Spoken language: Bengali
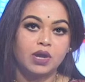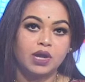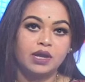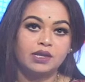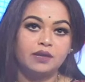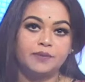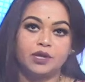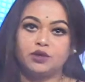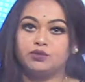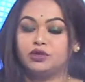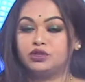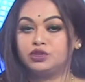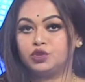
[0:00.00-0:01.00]
নোয়াখালীর
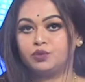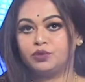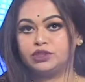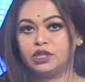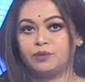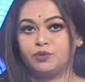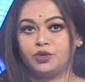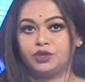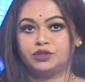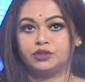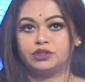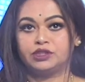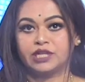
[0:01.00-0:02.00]
বেগমগঞ্জ উপজেলা
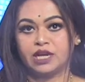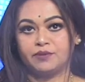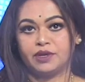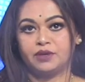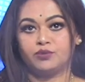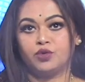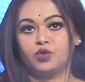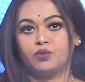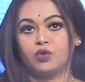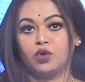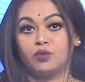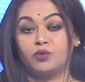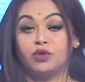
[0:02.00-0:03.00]
পরিষদ চেয়ারম্যান মরহুম
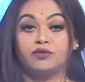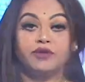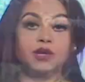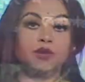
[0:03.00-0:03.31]
ওমর ফারুক